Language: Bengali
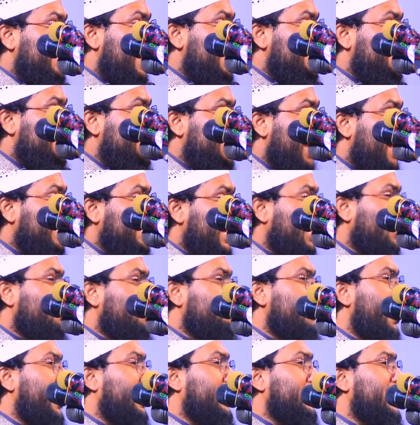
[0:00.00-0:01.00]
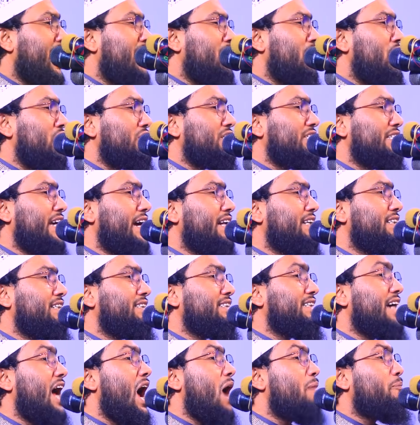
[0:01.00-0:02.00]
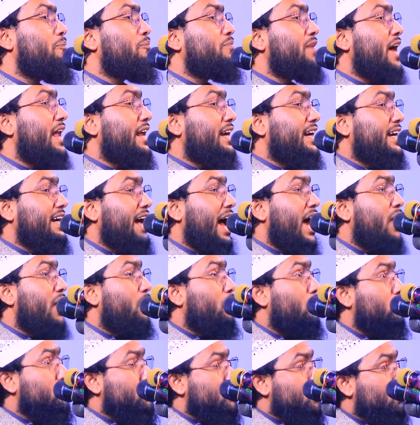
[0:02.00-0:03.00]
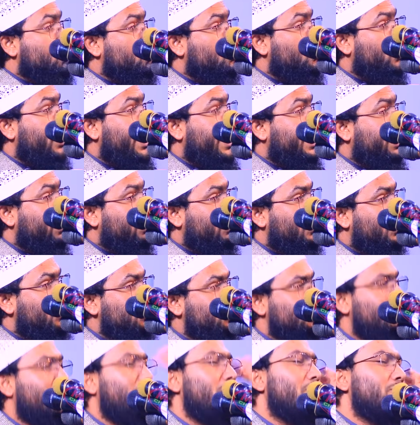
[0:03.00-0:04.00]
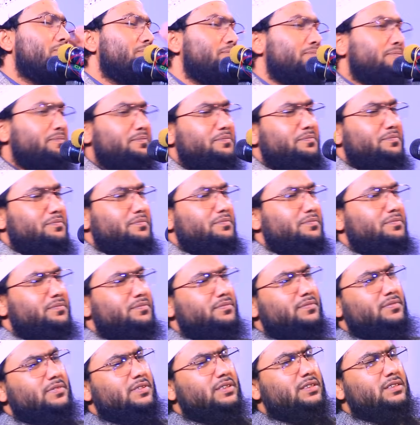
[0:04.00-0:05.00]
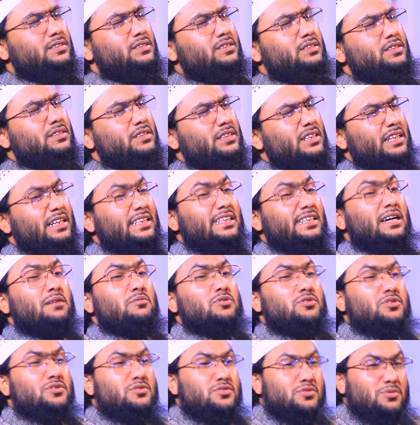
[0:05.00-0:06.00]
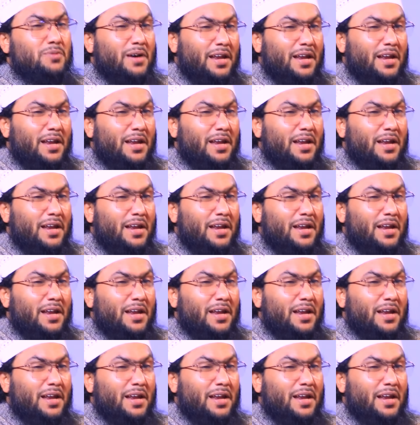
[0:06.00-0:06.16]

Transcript: যা সাজার ব্যাখ্যা করছেন যে আপনার কালো চুলের কসম কিতাব বুঝুন